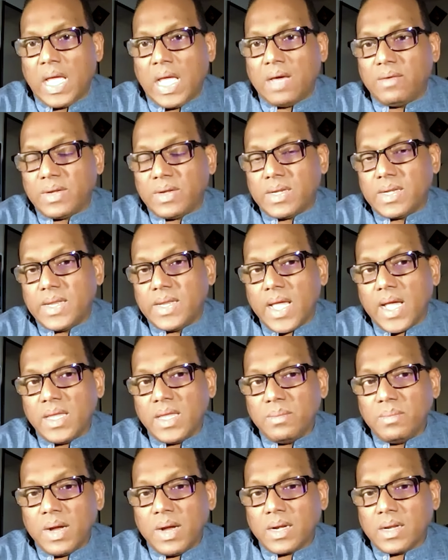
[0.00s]
அவர்
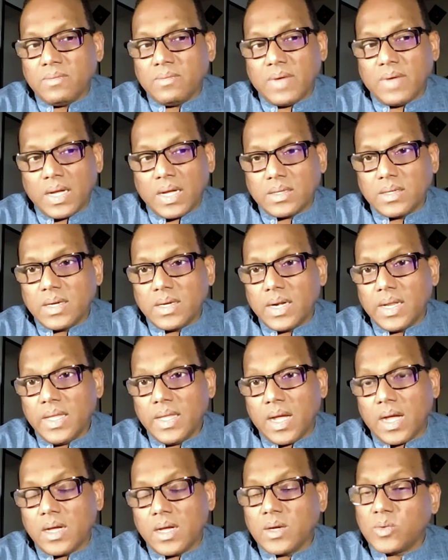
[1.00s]
நியாயமான வாக்குகளை
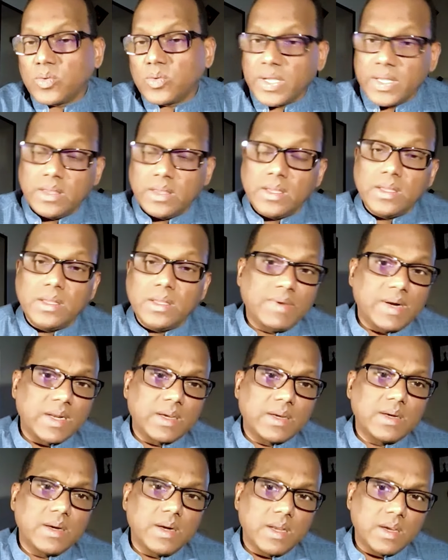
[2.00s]
ஆக குறைந்தது
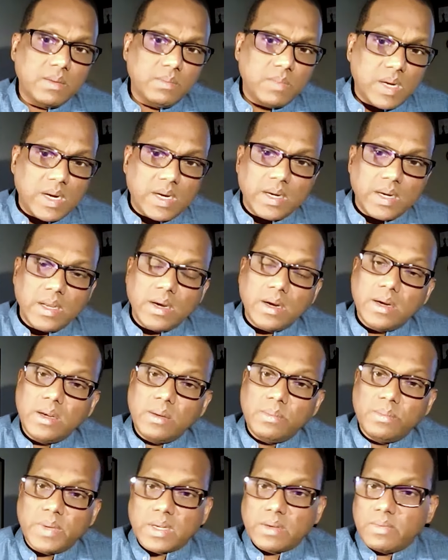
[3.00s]
வடக்கு கிழக்கு
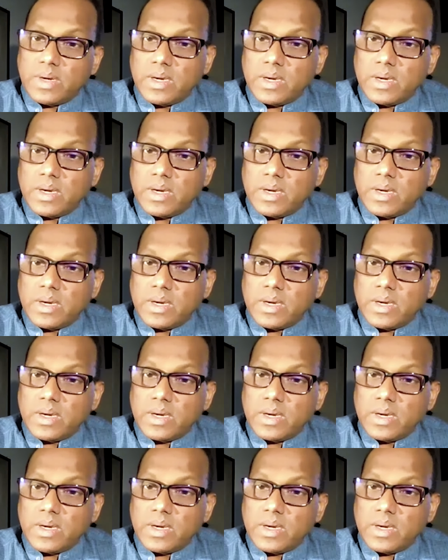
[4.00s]
மாகாணங்களில் பெற